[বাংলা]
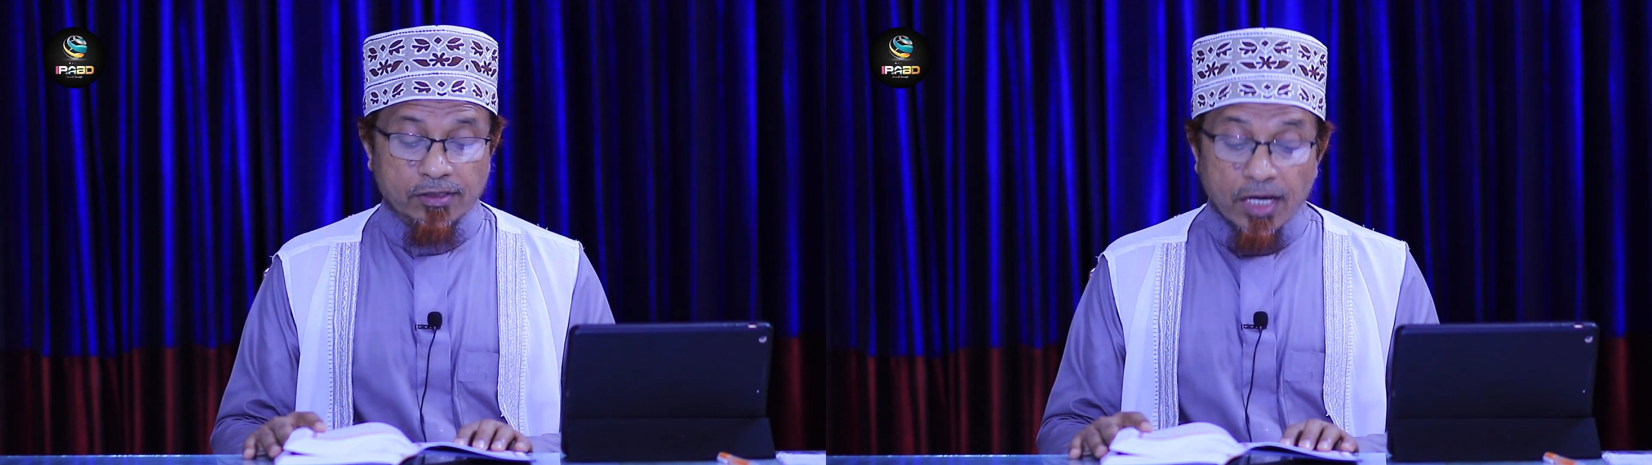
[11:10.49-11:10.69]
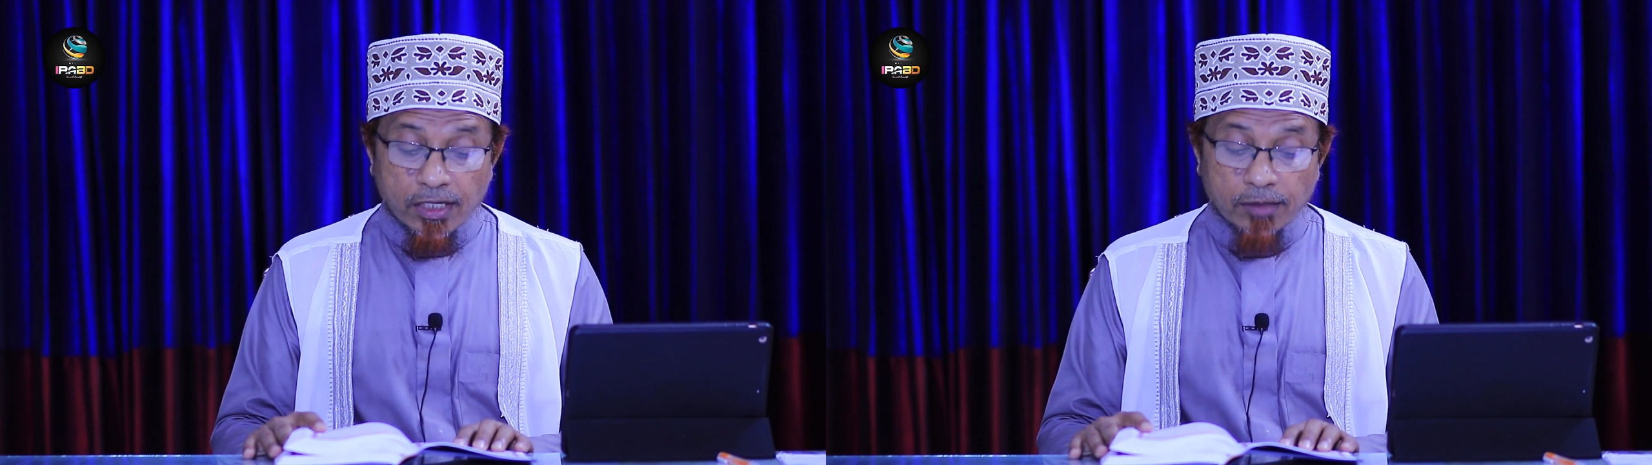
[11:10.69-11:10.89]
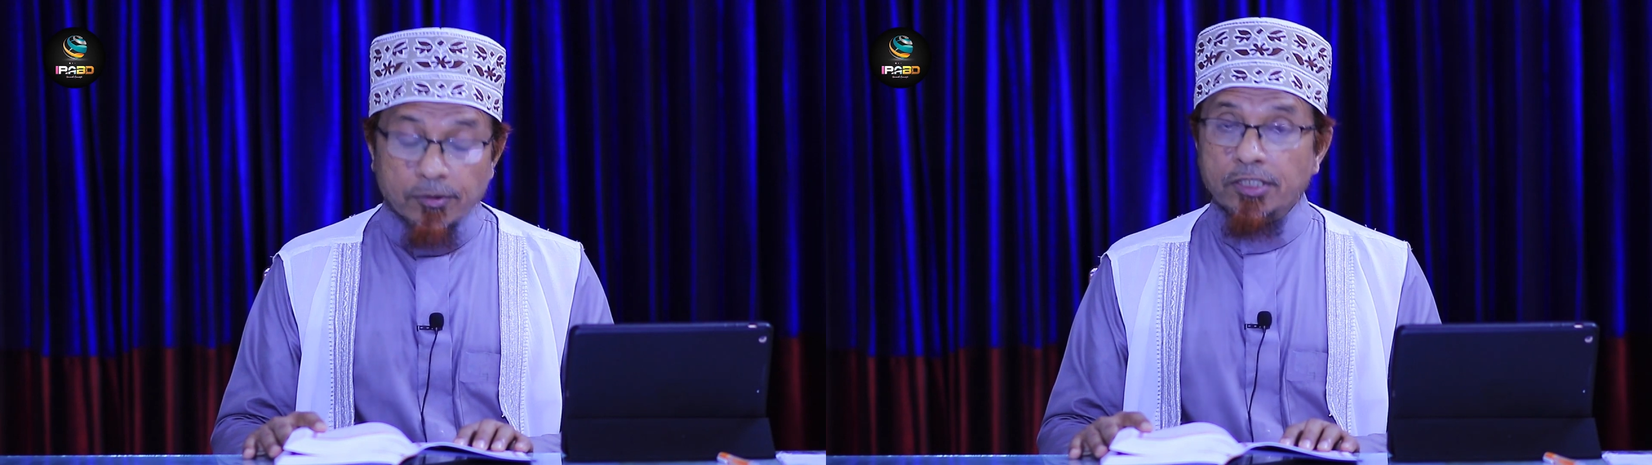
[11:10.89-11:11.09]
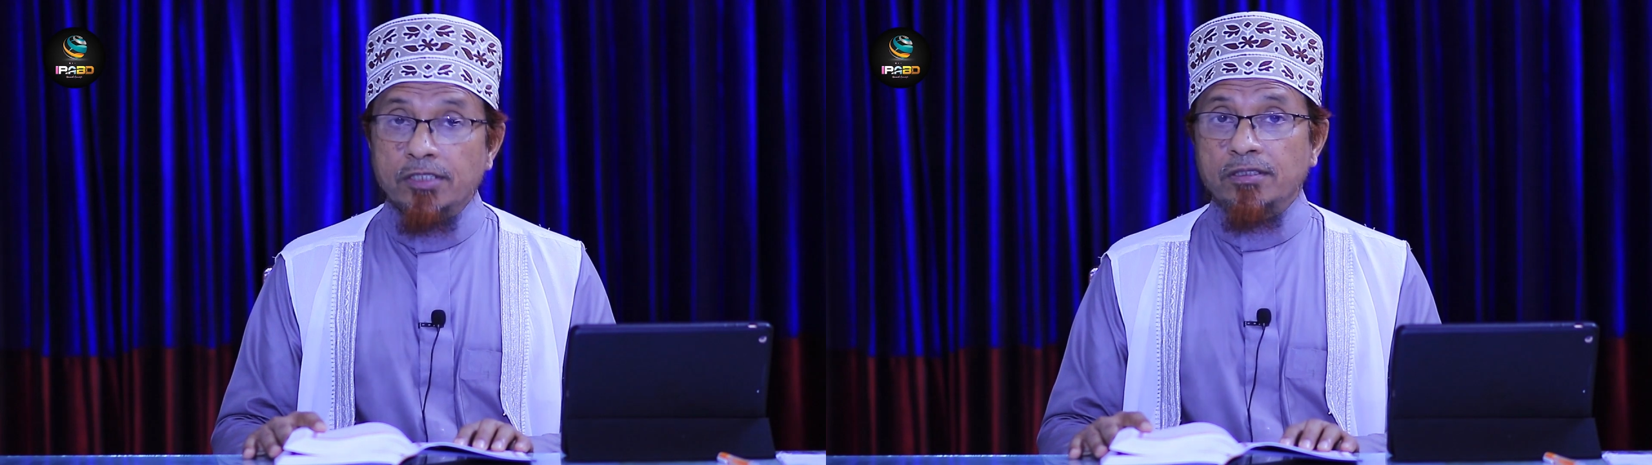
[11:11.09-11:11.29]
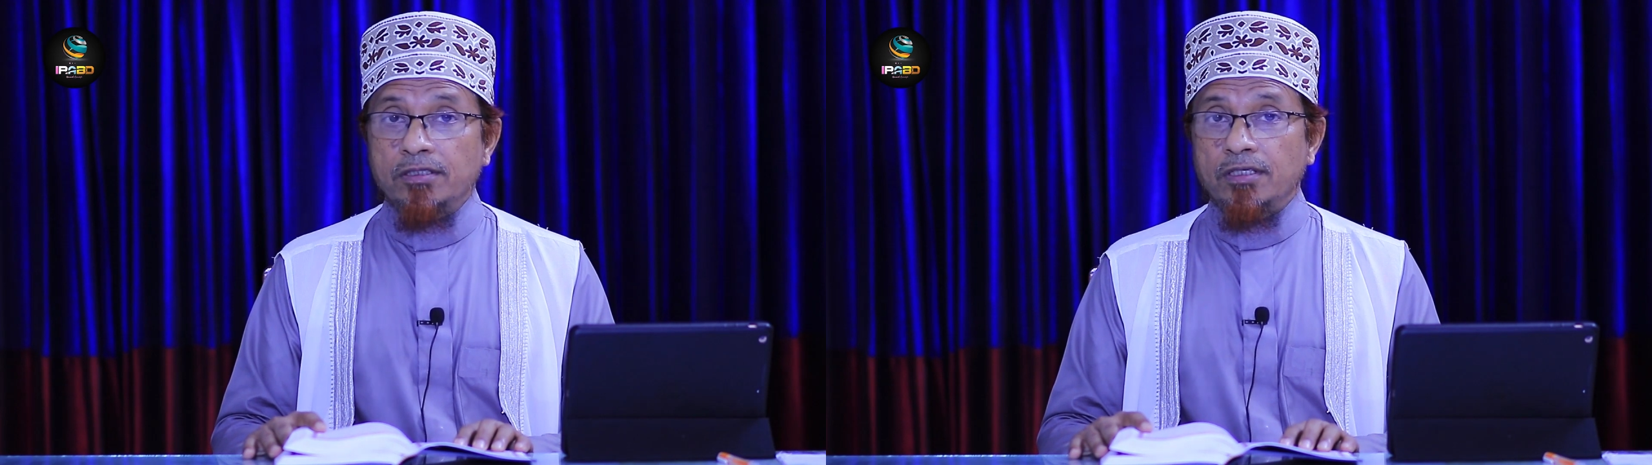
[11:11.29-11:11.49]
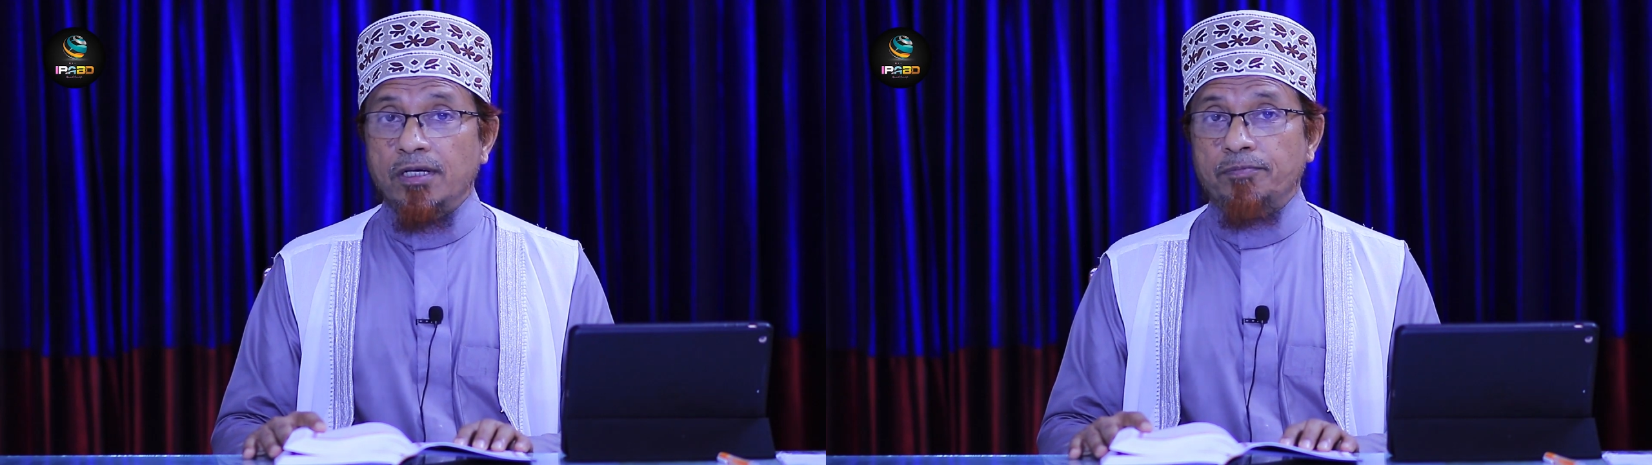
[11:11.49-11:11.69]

জাহান্নামের শাস্তি